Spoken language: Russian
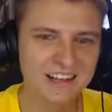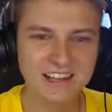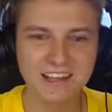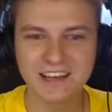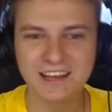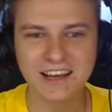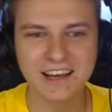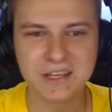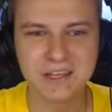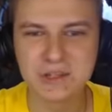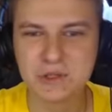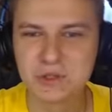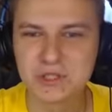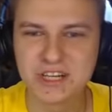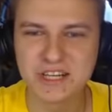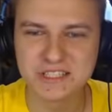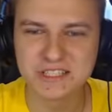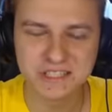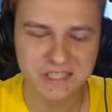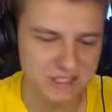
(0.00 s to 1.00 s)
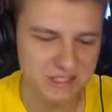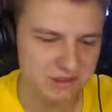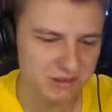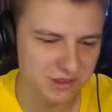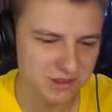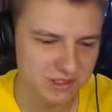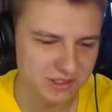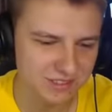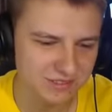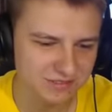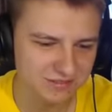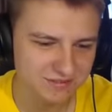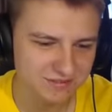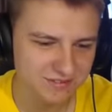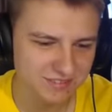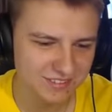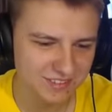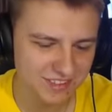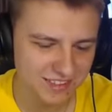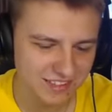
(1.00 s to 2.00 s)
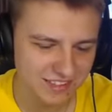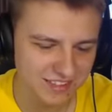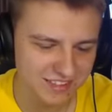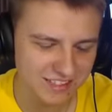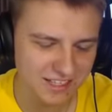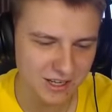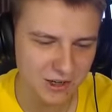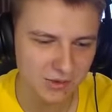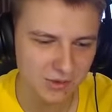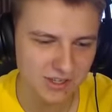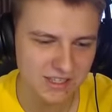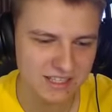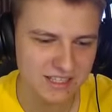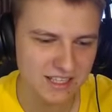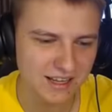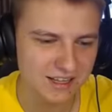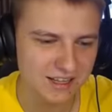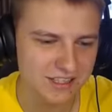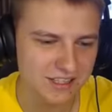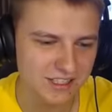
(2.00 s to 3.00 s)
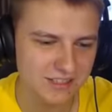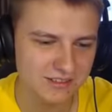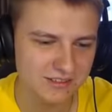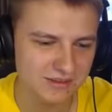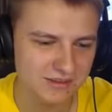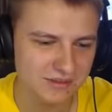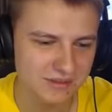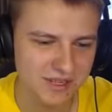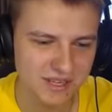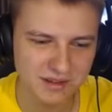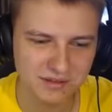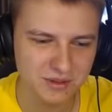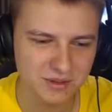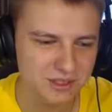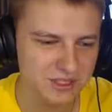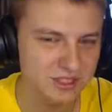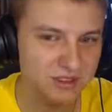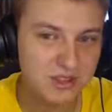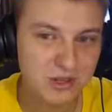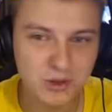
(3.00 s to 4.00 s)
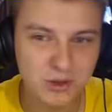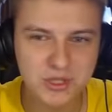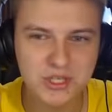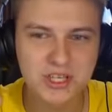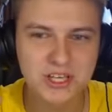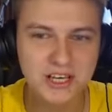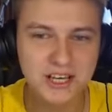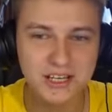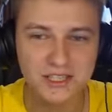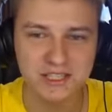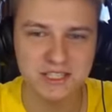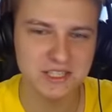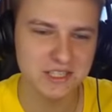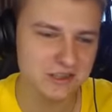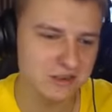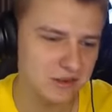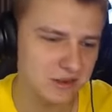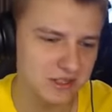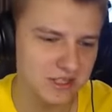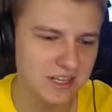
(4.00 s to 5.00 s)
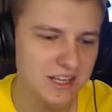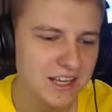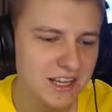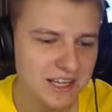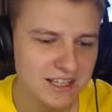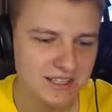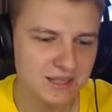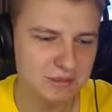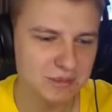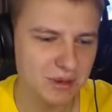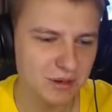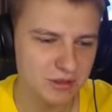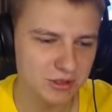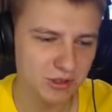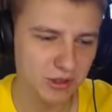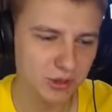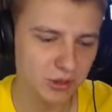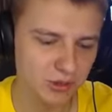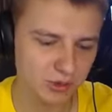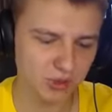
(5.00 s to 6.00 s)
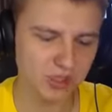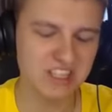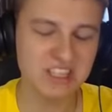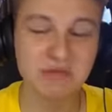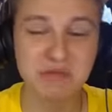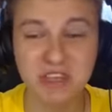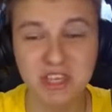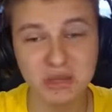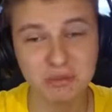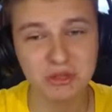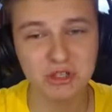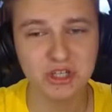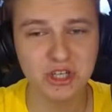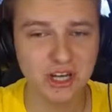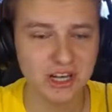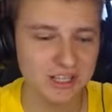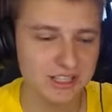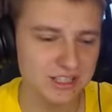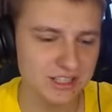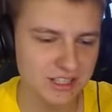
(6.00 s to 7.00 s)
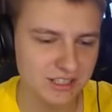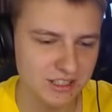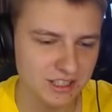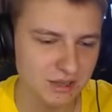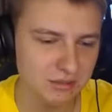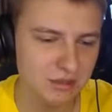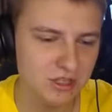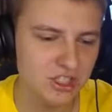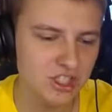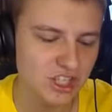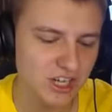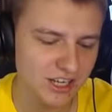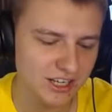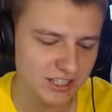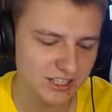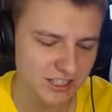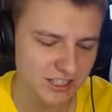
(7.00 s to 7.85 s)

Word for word: Лагает ужасно звук. Не знаю, у вас так же? У меня просто в наушниках отстает на пару секунд. Но это мне не мешает, не мешает